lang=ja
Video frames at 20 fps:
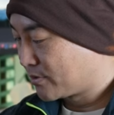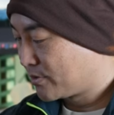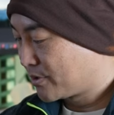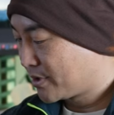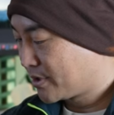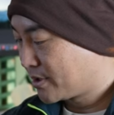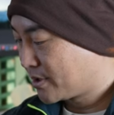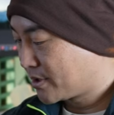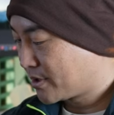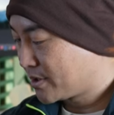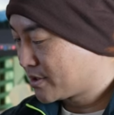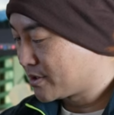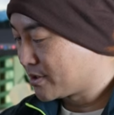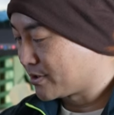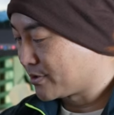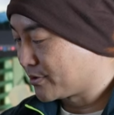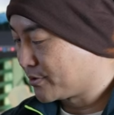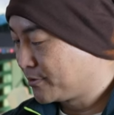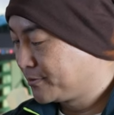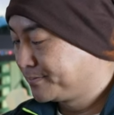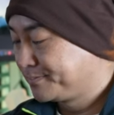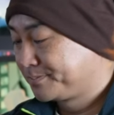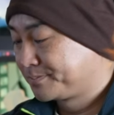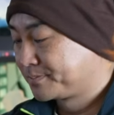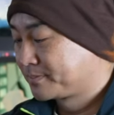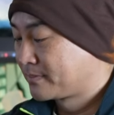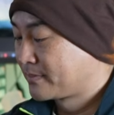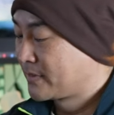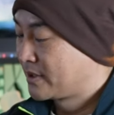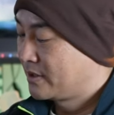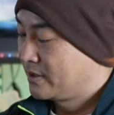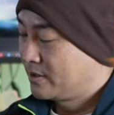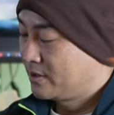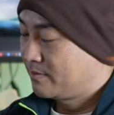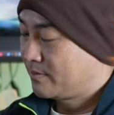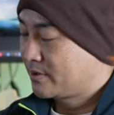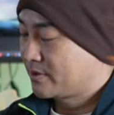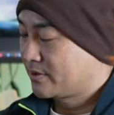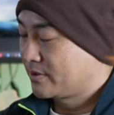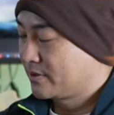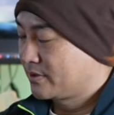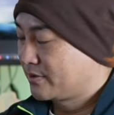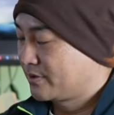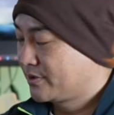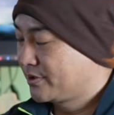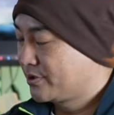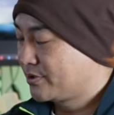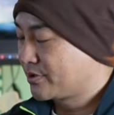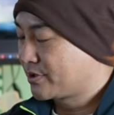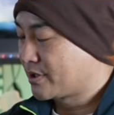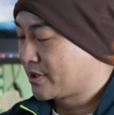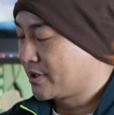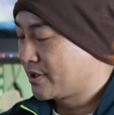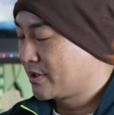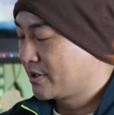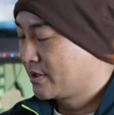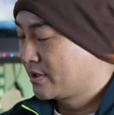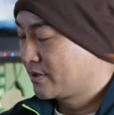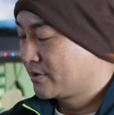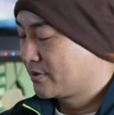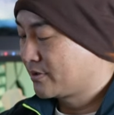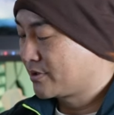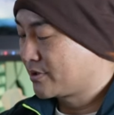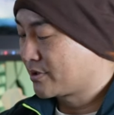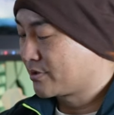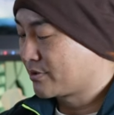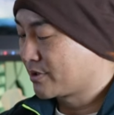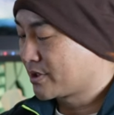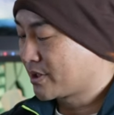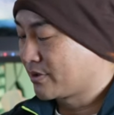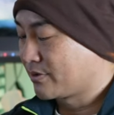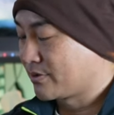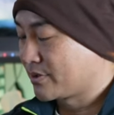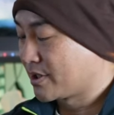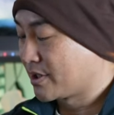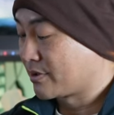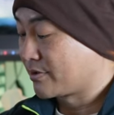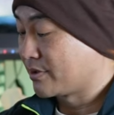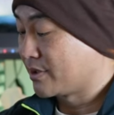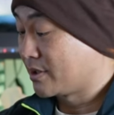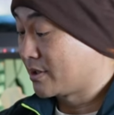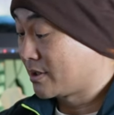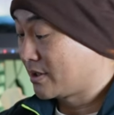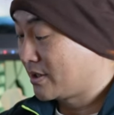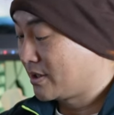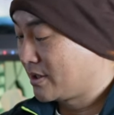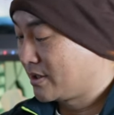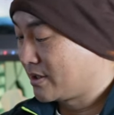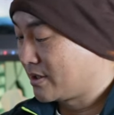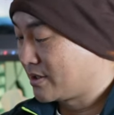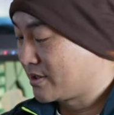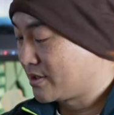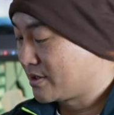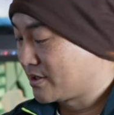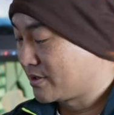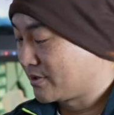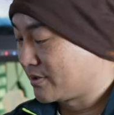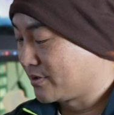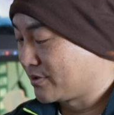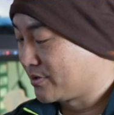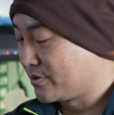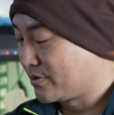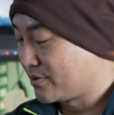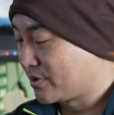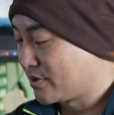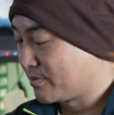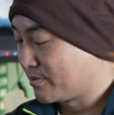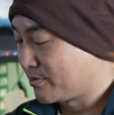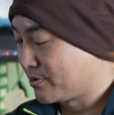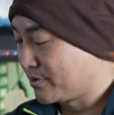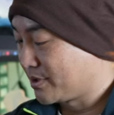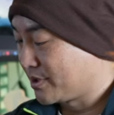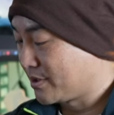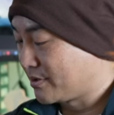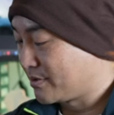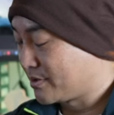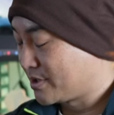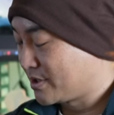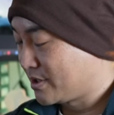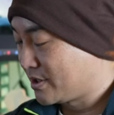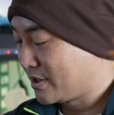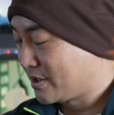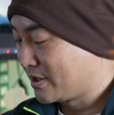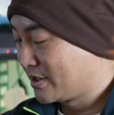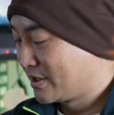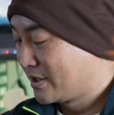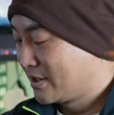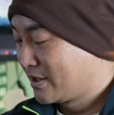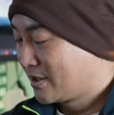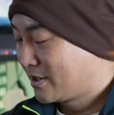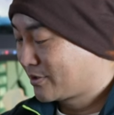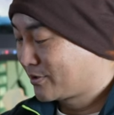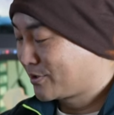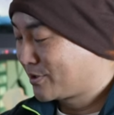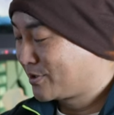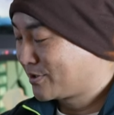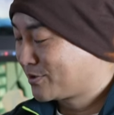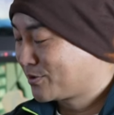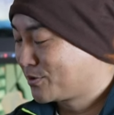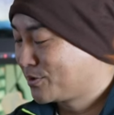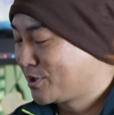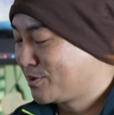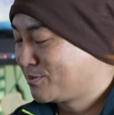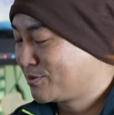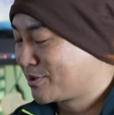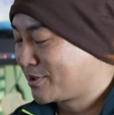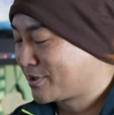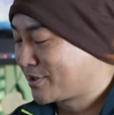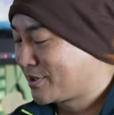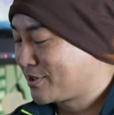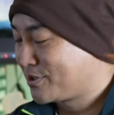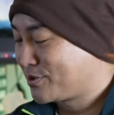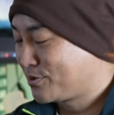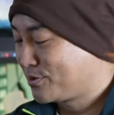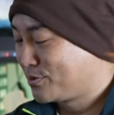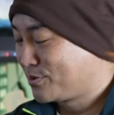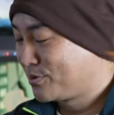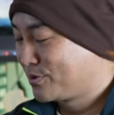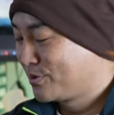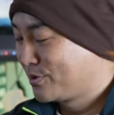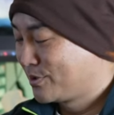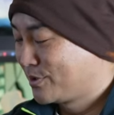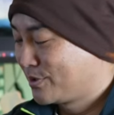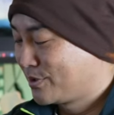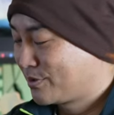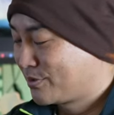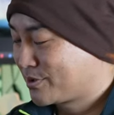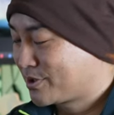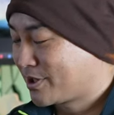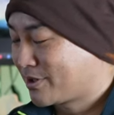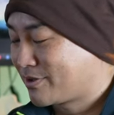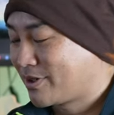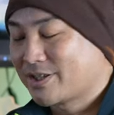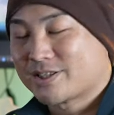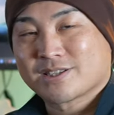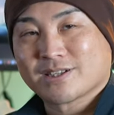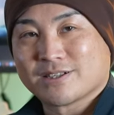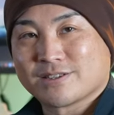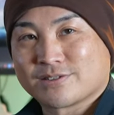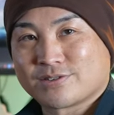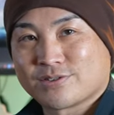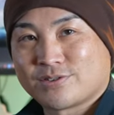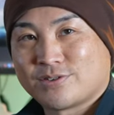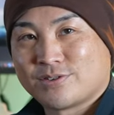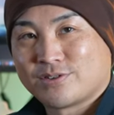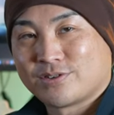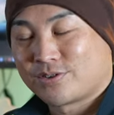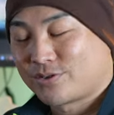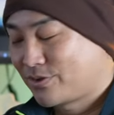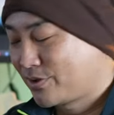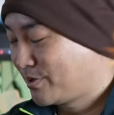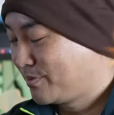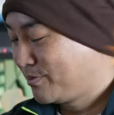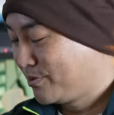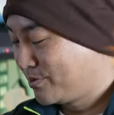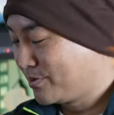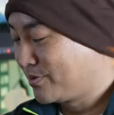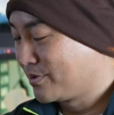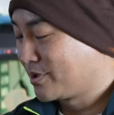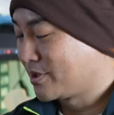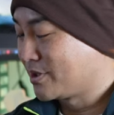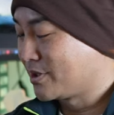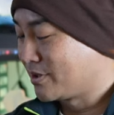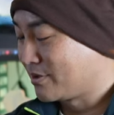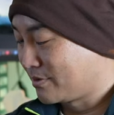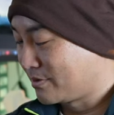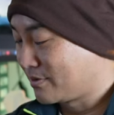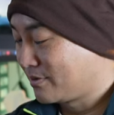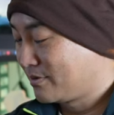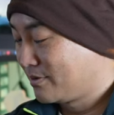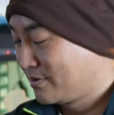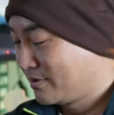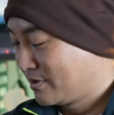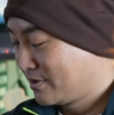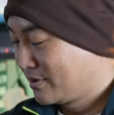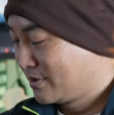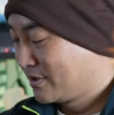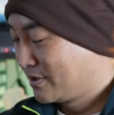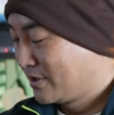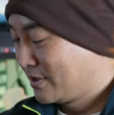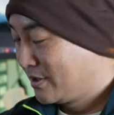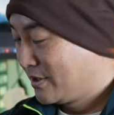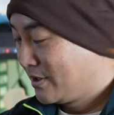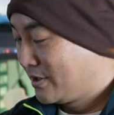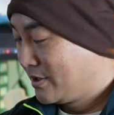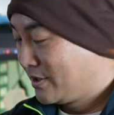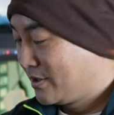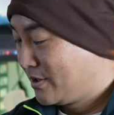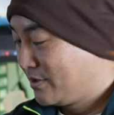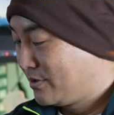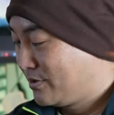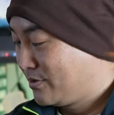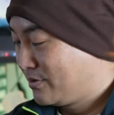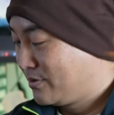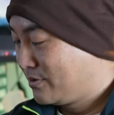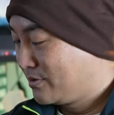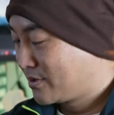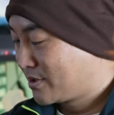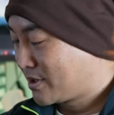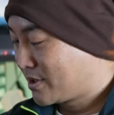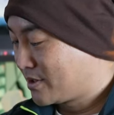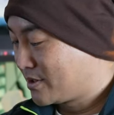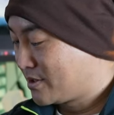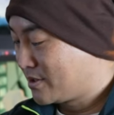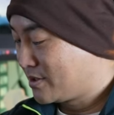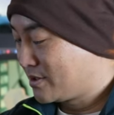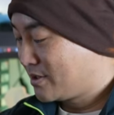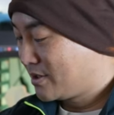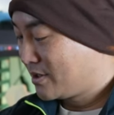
これ大事ですよ。まず、水準器ね。水準器をちゃんとチェック入れてね。電子水準器も入れるし、あとヒストグラムが最初、チェック入ってないんですよ。これも入れると。いう感じ